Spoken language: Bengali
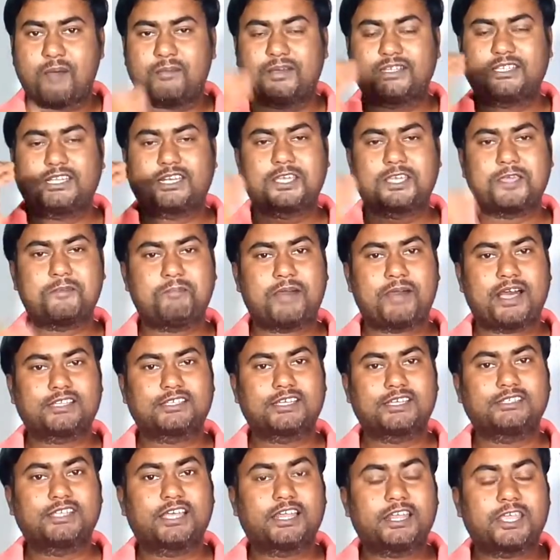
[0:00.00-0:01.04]
আমাদেরকে পাঁচ
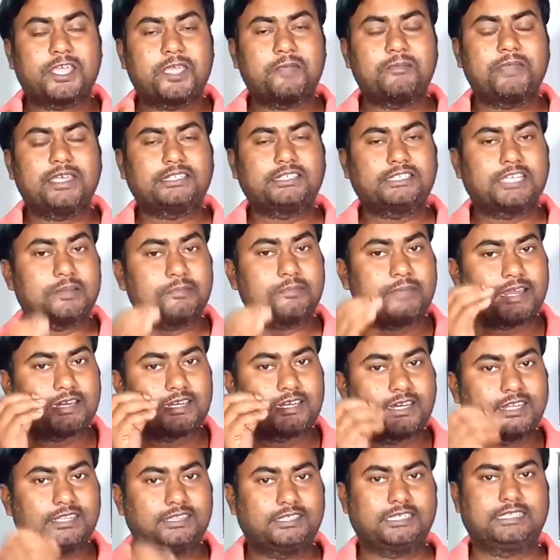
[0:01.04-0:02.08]
হাজার এমএইচের
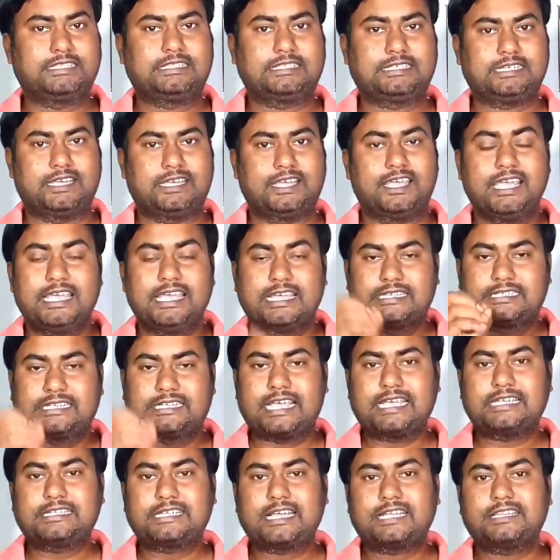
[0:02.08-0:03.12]
ব্যাটারি দিচ্ছে
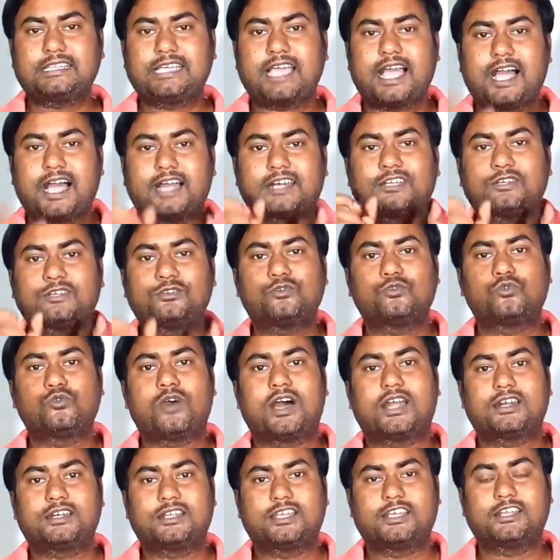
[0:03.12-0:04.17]
সেই সাথে আঠেরো
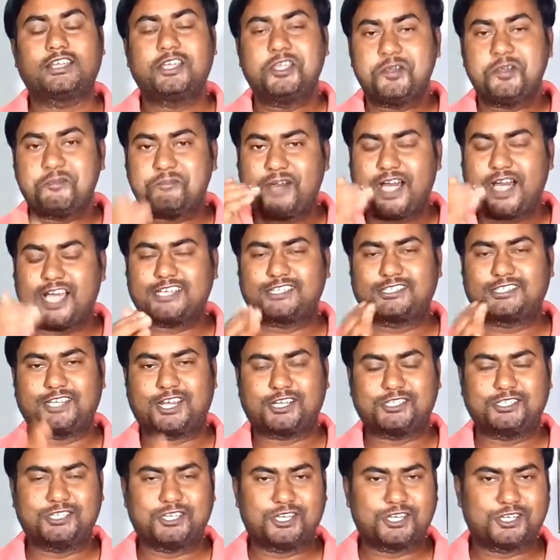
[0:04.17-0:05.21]
ওয়াটের ফাস্ট
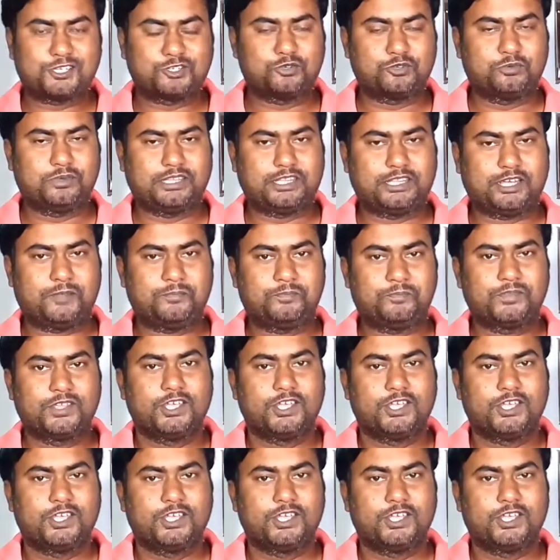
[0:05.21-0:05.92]
চার্জিংয়ের সুবিধা